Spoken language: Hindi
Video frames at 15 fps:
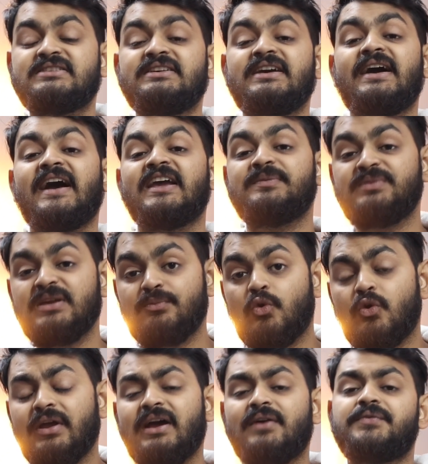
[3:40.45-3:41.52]
आती है आई
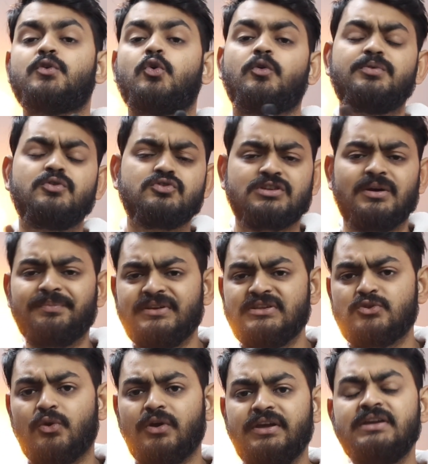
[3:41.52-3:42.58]
हो गया या फिर और भी कुछ
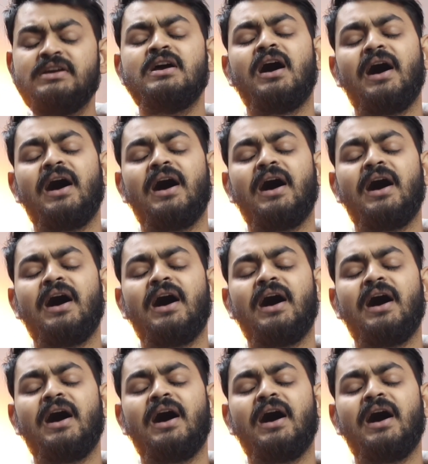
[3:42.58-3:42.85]
कंपनीज हो गई